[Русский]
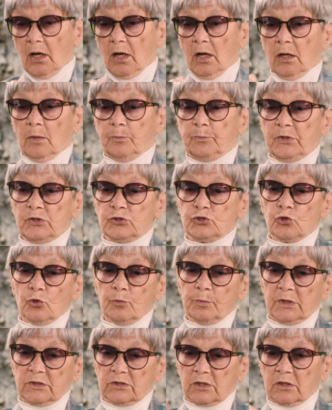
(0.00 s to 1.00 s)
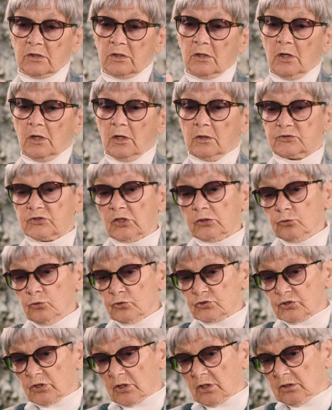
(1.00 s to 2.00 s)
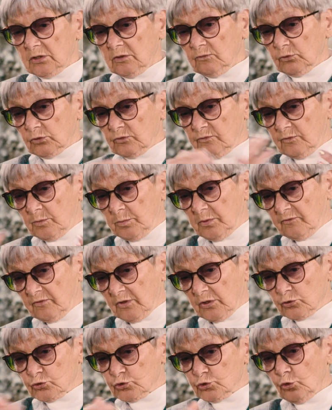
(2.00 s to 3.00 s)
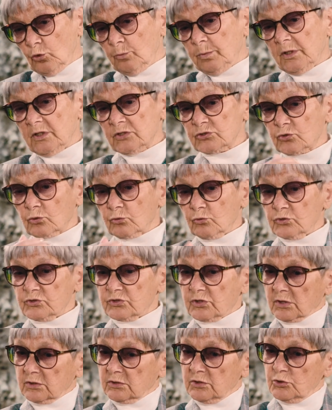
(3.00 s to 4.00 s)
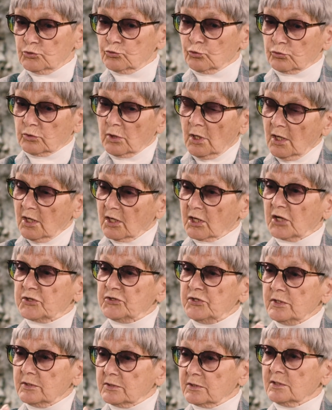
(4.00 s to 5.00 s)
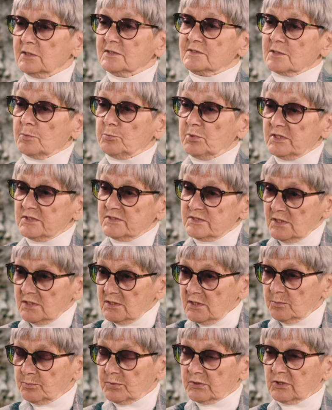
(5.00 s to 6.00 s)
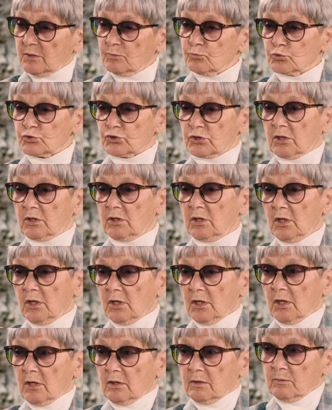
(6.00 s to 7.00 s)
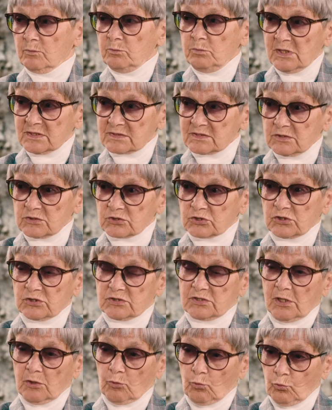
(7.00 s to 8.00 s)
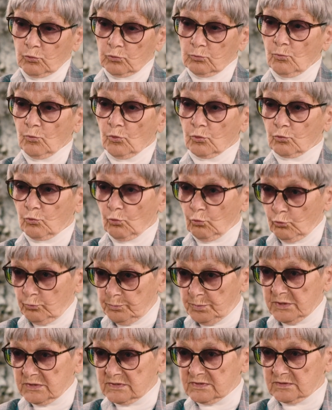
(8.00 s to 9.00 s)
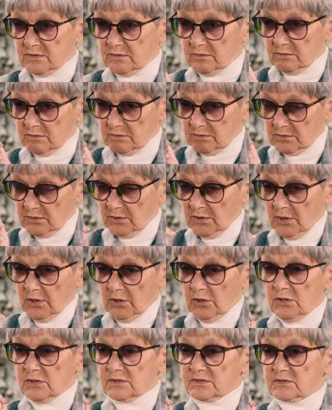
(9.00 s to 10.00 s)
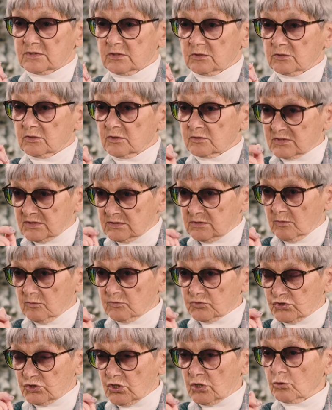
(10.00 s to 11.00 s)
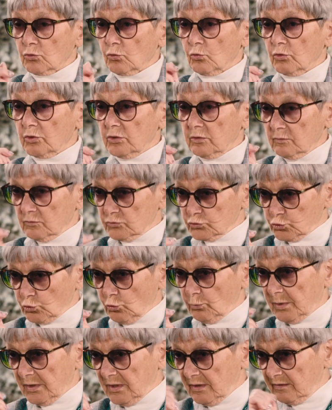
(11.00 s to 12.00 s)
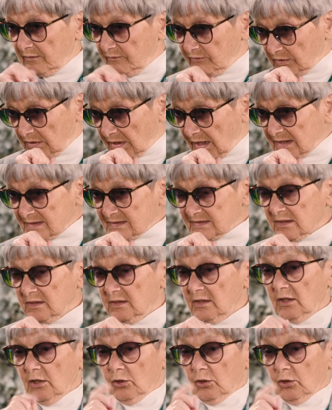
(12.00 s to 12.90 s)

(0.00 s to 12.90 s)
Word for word: А, Причем это, с одной стороны, вот выбивают Соболя, а с другой стороны, идет какие-то изобретения, потому что э, местный житель, он мог убить э, из э, стрелой Соболя в глаз,